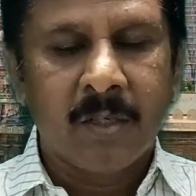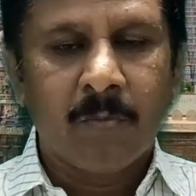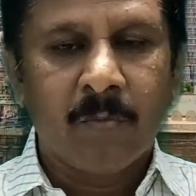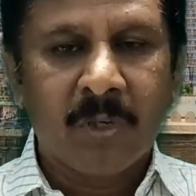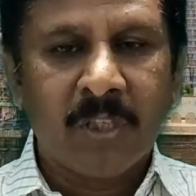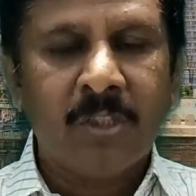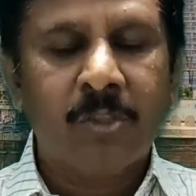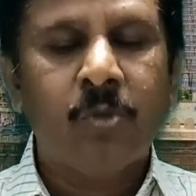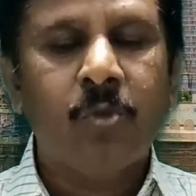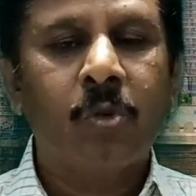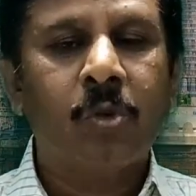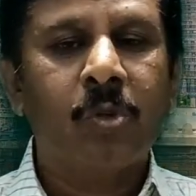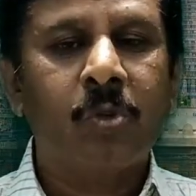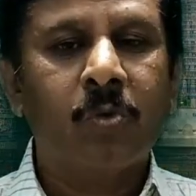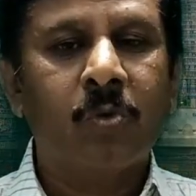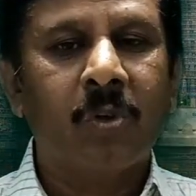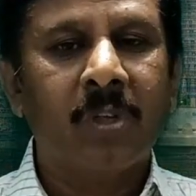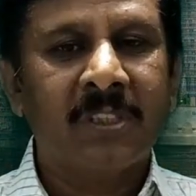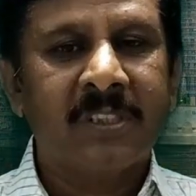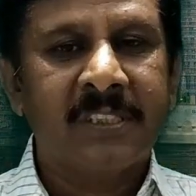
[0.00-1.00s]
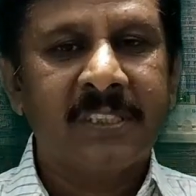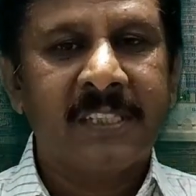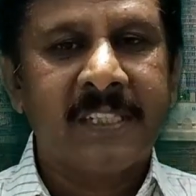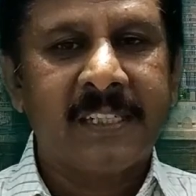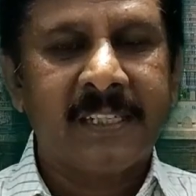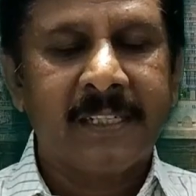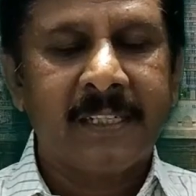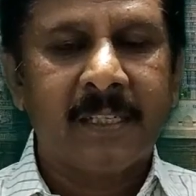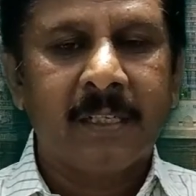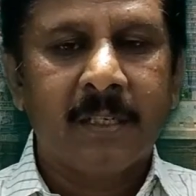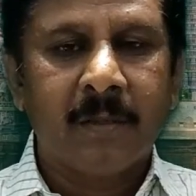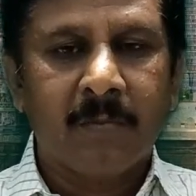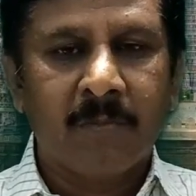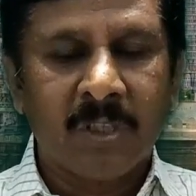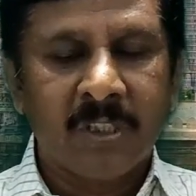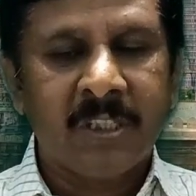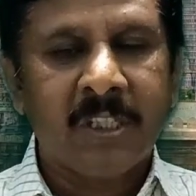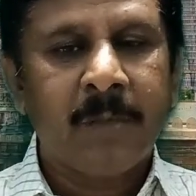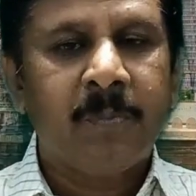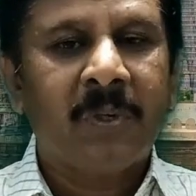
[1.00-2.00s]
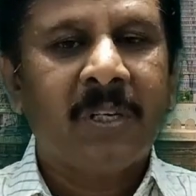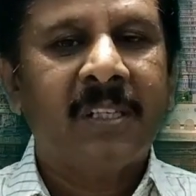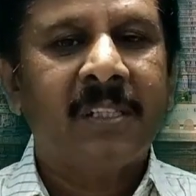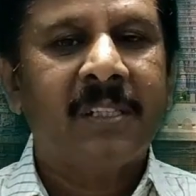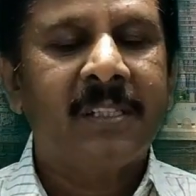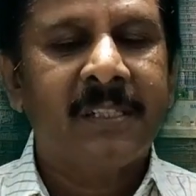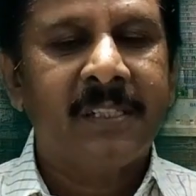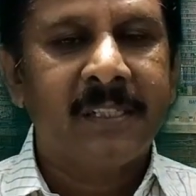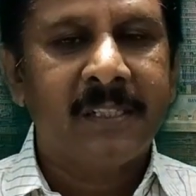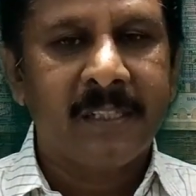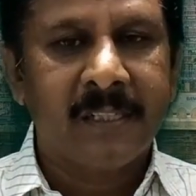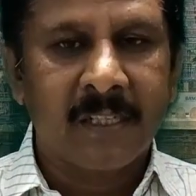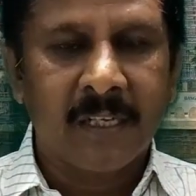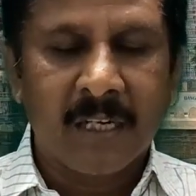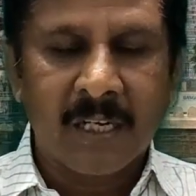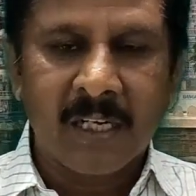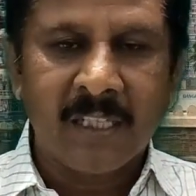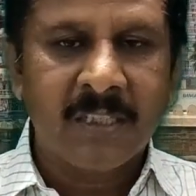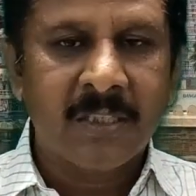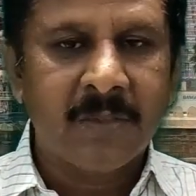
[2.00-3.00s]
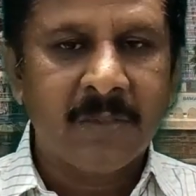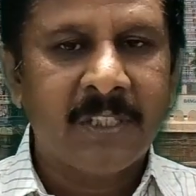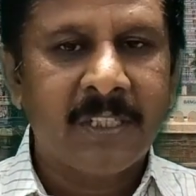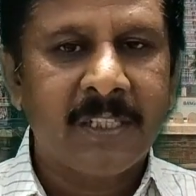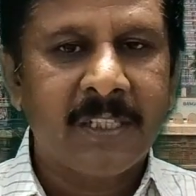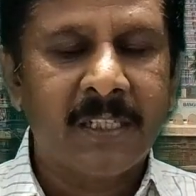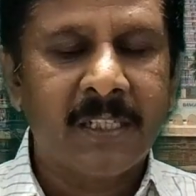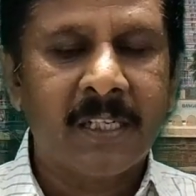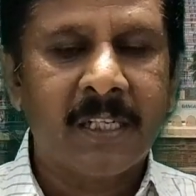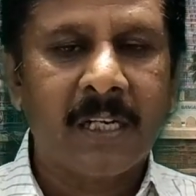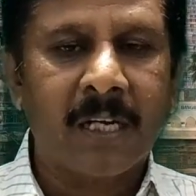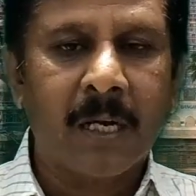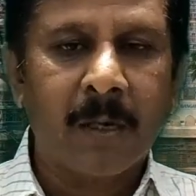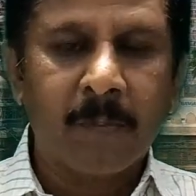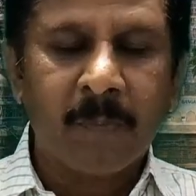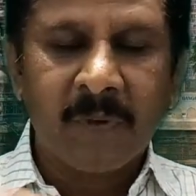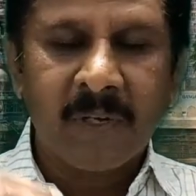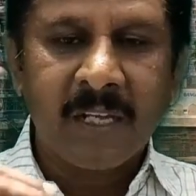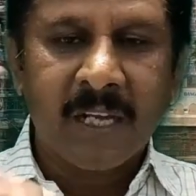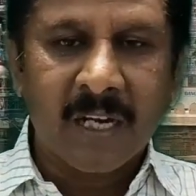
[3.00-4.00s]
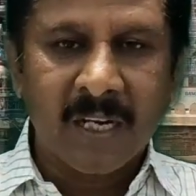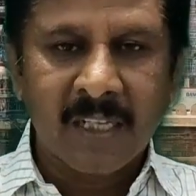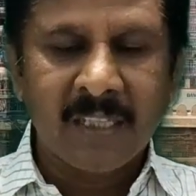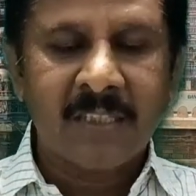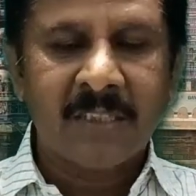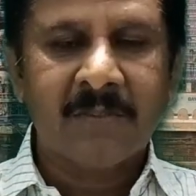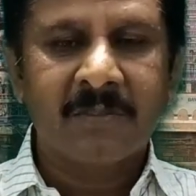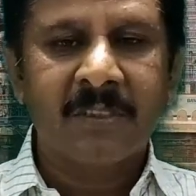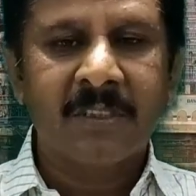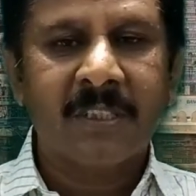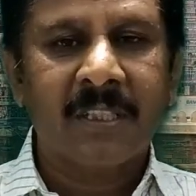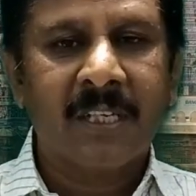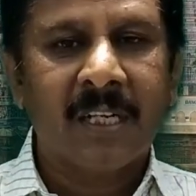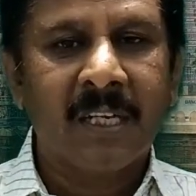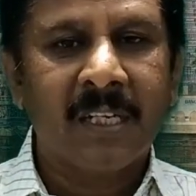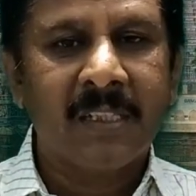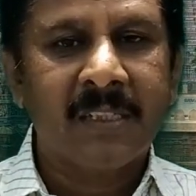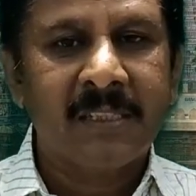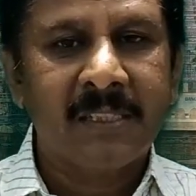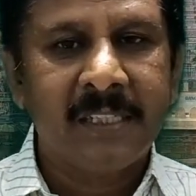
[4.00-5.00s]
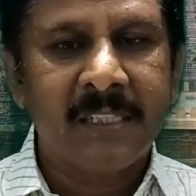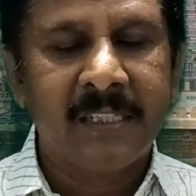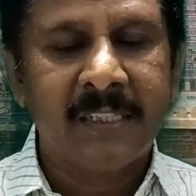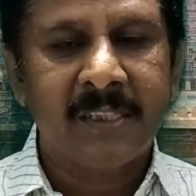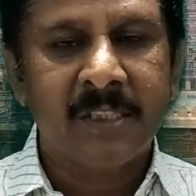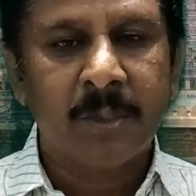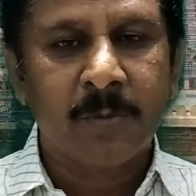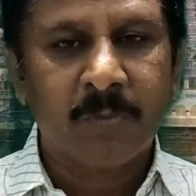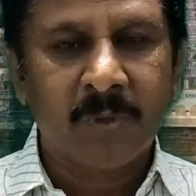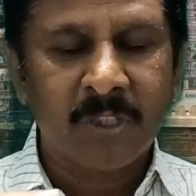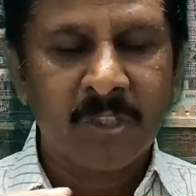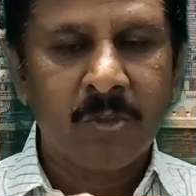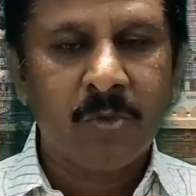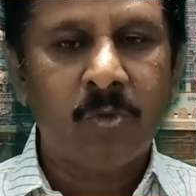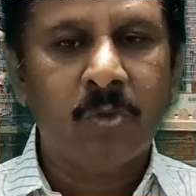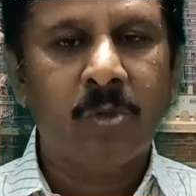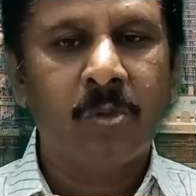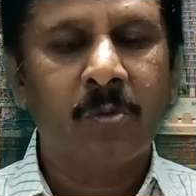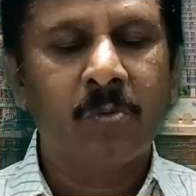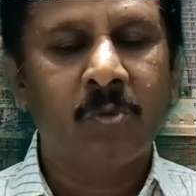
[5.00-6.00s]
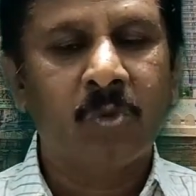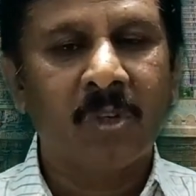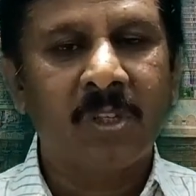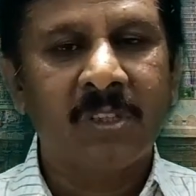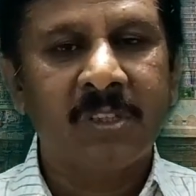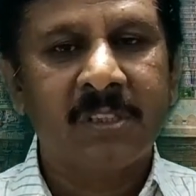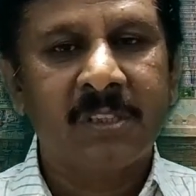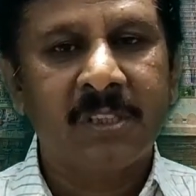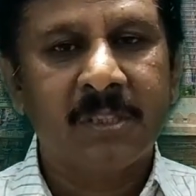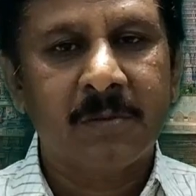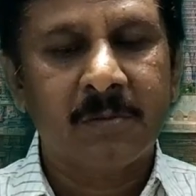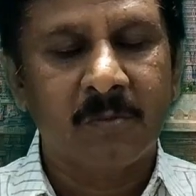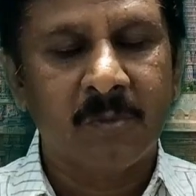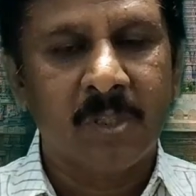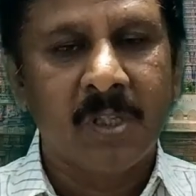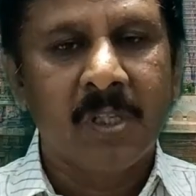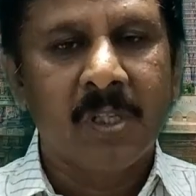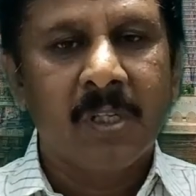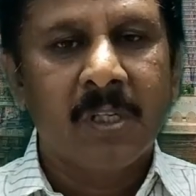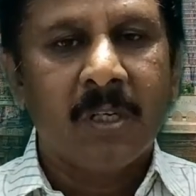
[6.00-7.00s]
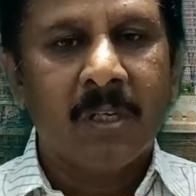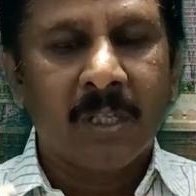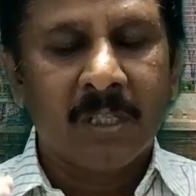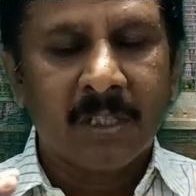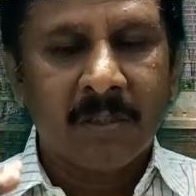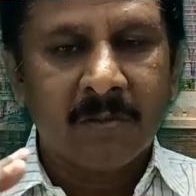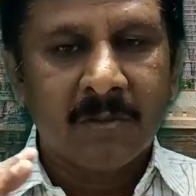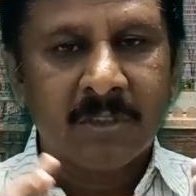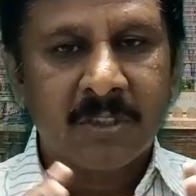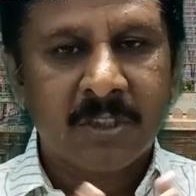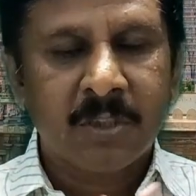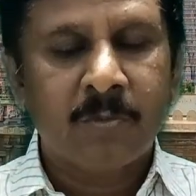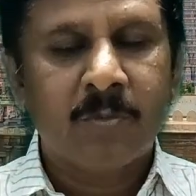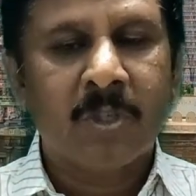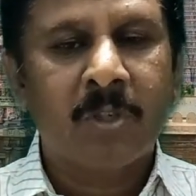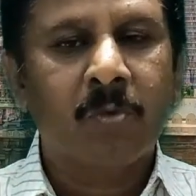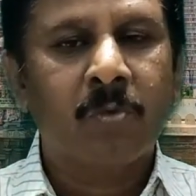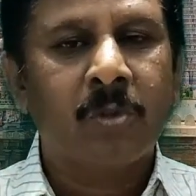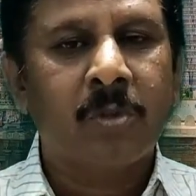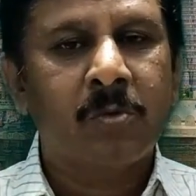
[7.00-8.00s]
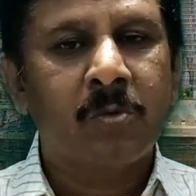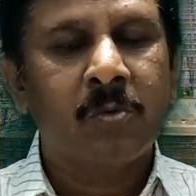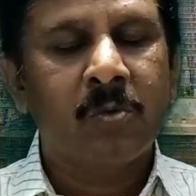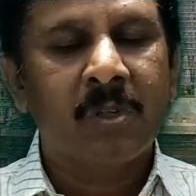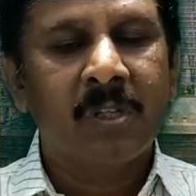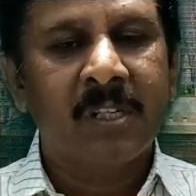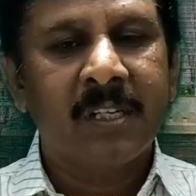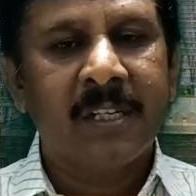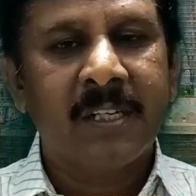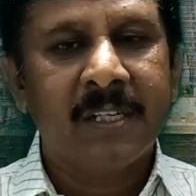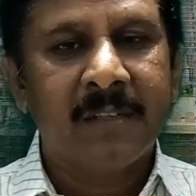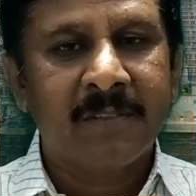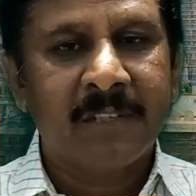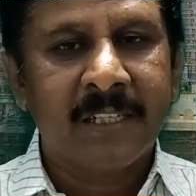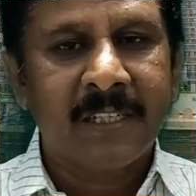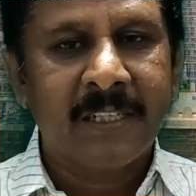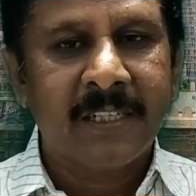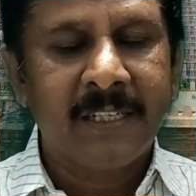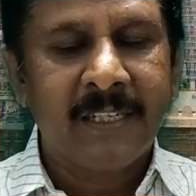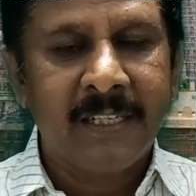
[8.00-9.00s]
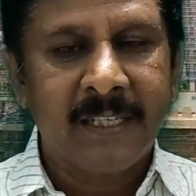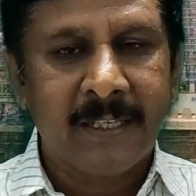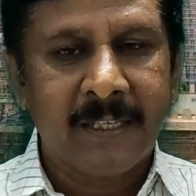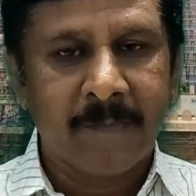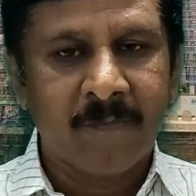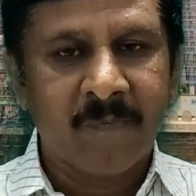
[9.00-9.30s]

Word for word: பதினோரு குலத்தினரை மதுரை பகுதிக்கு அழைத்து வருகின்றனர் அப்படி அழைத்து வந்த காலத்திலே இந்த பதினோரு குலத்தினரும் அதாவது திருமண உறவு கொள்கின்ற வகையிலே